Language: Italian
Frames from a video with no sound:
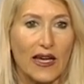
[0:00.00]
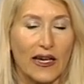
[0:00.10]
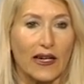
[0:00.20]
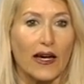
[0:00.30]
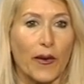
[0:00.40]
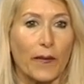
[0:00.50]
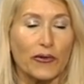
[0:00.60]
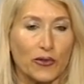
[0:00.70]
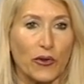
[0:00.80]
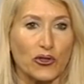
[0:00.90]
eh,
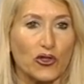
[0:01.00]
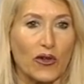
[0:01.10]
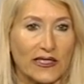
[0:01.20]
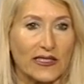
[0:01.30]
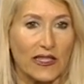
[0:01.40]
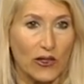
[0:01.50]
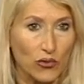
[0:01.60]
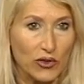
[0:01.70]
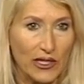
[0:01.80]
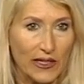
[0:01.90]
possono essere
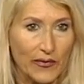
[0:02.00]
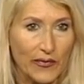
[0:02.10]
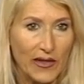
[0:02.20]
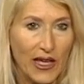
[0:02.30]
utili